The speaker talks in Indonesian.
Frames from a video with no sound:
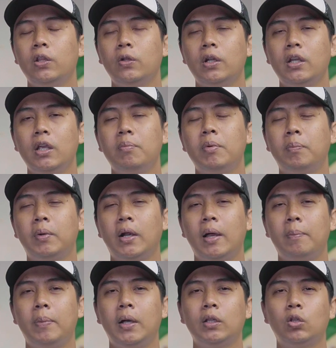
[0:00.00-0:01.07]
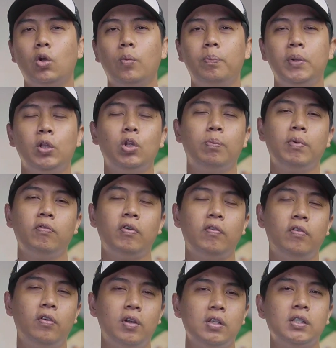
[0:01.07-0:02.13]
itu tadi beberapa topi-topi
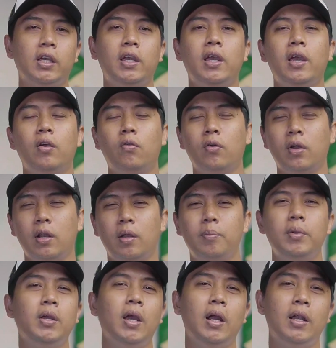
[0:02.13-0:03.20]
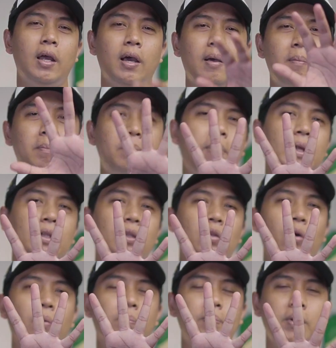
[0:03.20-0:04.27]
favorit saya. Kurang lebih ada empat
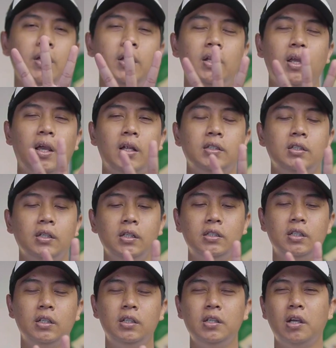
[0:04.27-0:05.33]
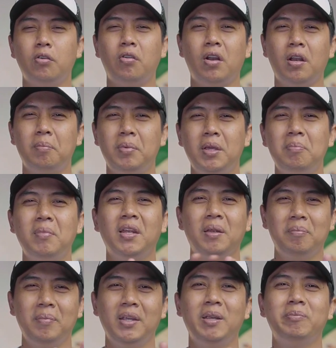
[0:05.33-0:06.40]
topi dengan jenis-jenis yang kurang lebih
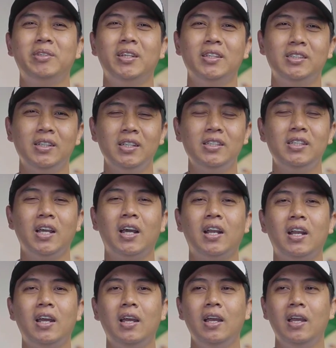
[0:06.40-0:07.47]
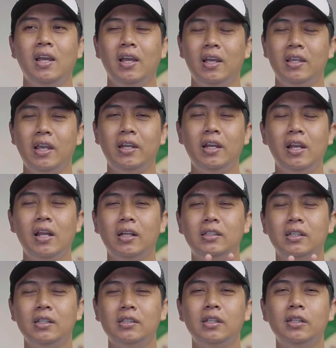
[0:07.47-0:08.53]
mirip-mirip jenis-jenisnya. Karena ya ini adalah
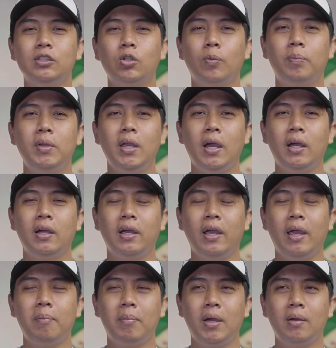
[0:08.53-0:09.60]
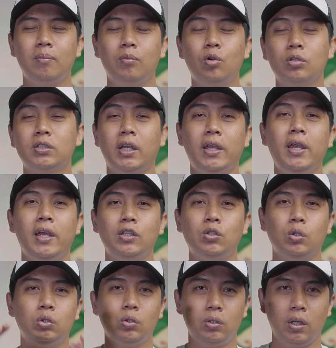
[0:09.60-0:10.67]
jenis-jenis topi yang emang menurut saya ya
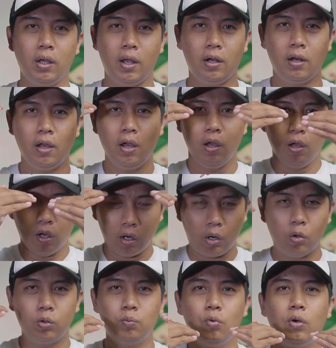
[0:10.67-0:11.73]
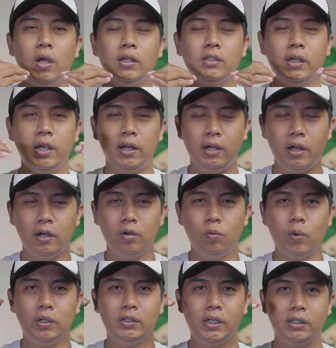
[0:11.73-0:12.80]
cocok dengan raut muka saya dan
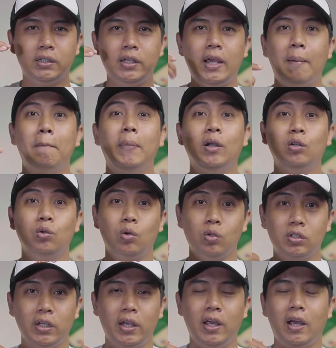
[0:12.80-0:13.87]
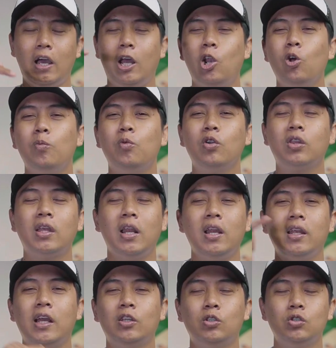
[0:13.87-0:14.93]
wajah saya. Menurut saya, kalau menurut
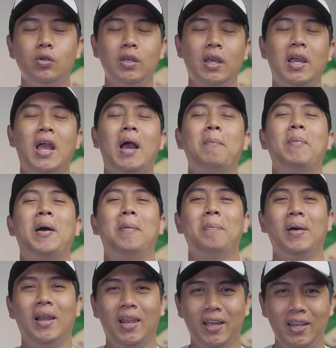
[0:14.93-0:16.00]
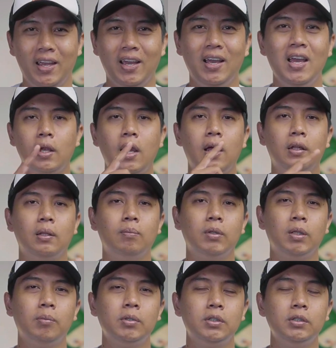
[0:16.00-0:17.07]
kalian nggak cocok ya nggak apa-apa lah ya. Nah,
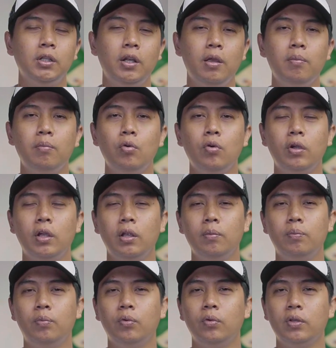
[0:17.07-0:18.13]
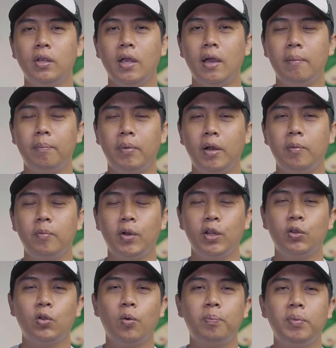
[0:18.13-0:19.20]
teman-teman sendiri mungkin punya
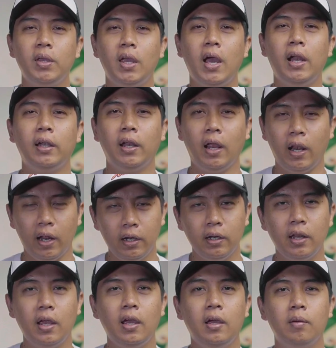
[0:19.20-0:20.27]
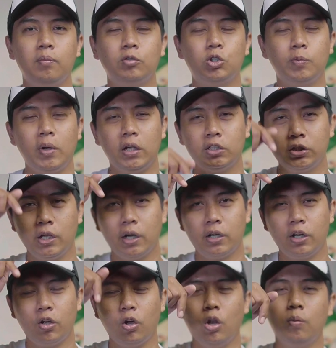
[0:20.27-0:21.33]
brand-brand topi andalan ya coba share
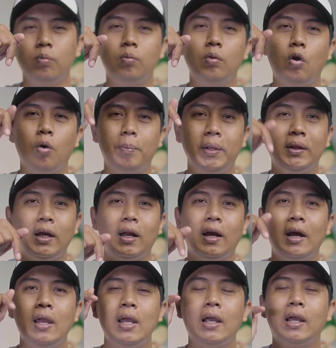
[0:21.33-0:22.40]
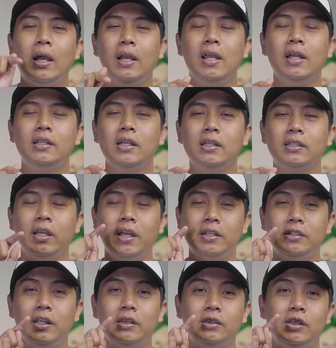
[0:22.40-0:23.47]
di kolom komentar. Kali aja
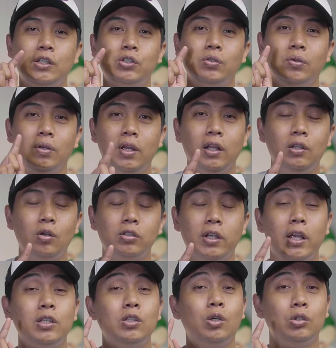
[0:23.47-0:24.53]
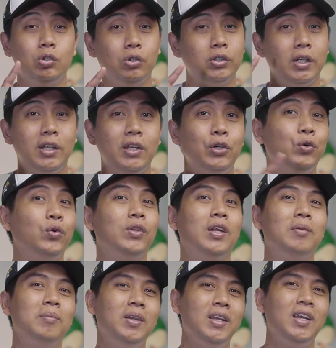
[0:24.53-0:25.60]
saya cek-cek juga, terus saya cocok jadi
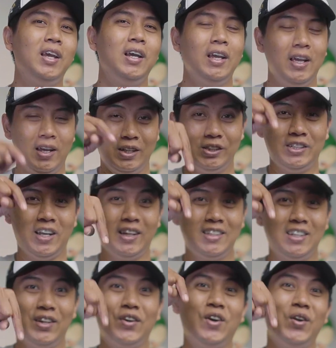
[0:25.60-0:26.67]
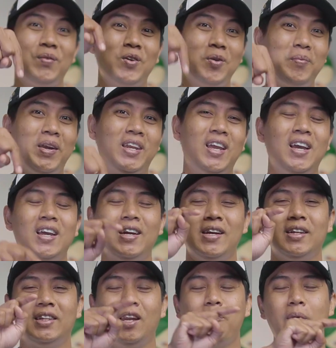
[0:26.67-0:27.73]
ikutan beli ya. Share aja di kolom komen ya.
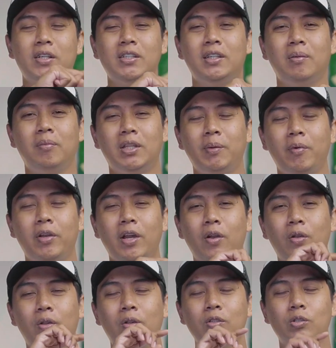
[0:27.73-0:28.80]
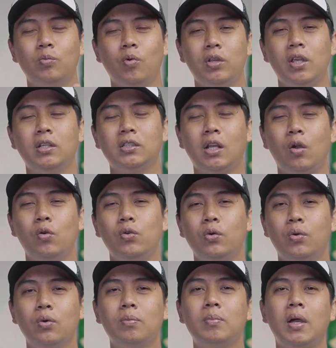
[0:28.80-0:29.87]
Terima kasih teman-teman yang udah nonton semuanya, selalu dukung
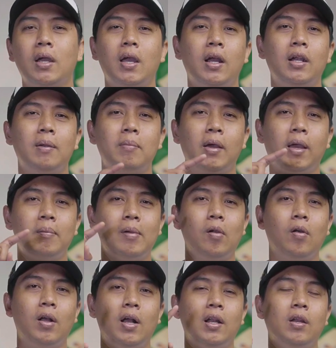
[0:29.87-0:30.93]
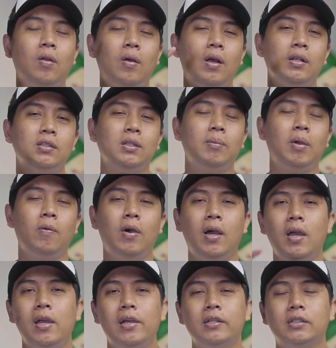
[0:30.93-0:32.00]
dukung, bangga, dan pakai berlokal karena lokal
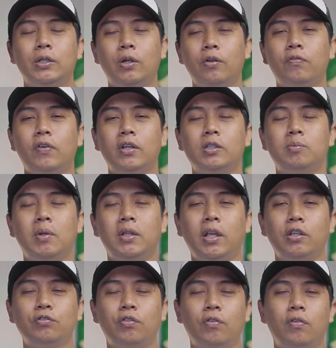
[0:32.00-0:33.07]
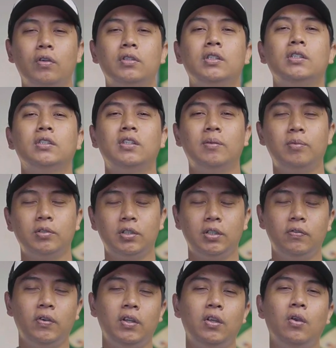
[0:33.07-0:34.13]
istimewa. Senar for this month. thanks for watching, stay
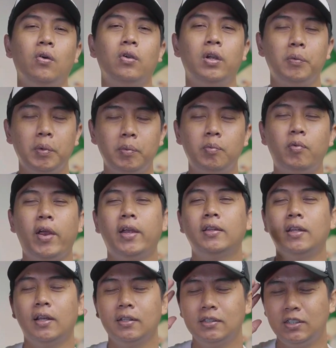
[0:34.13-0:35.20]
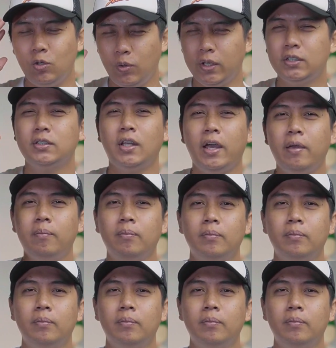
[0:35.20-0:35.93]
positive and your DBB break. See you next time.